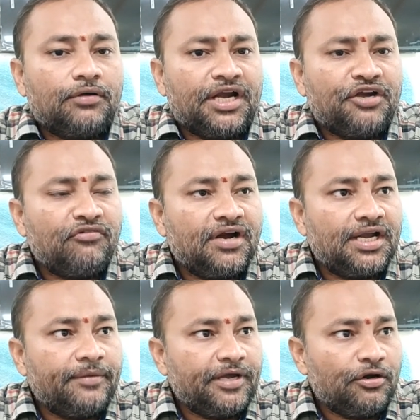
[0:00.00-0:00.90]
మనకు రెండు
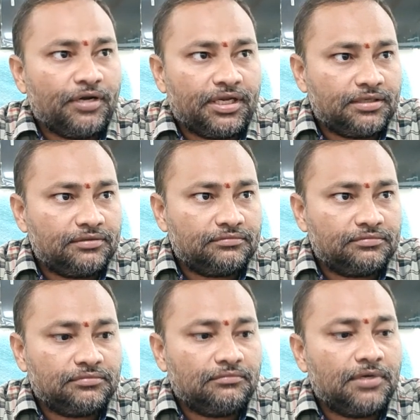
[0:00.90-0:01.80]
వార్డులే మిగిలి ఉన్నాయి
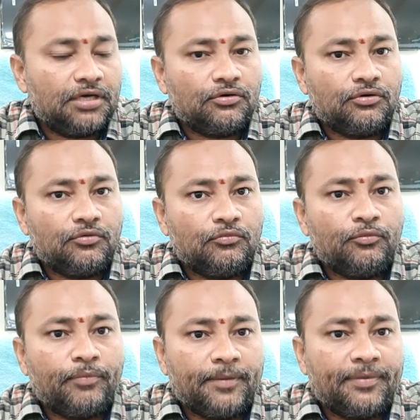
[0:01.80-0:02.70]
మాకు
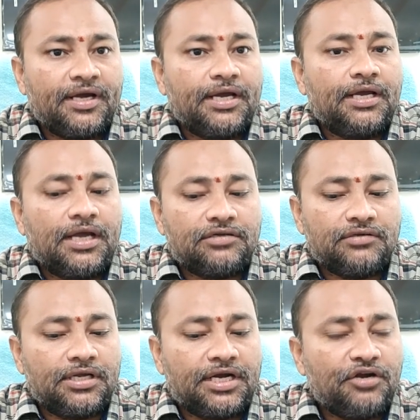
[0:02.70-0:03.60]
ముప్పై పడకల
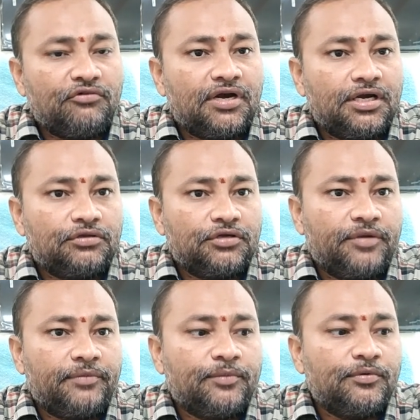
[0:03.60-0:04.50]
యాక్చువల్గా రెండు
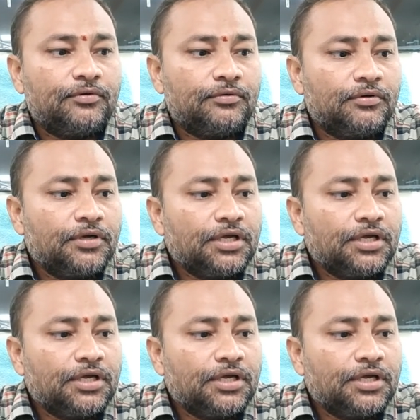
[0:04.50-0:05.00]
వార్డులతోనే మేము